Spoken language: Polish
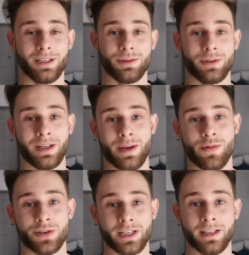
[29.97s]
E, tutaj nie
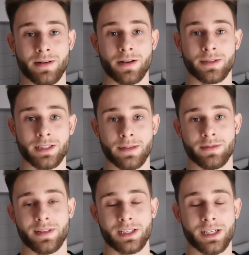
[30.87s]
było żadnych
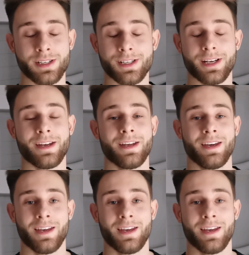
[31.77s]
odstępstw. Na szczęście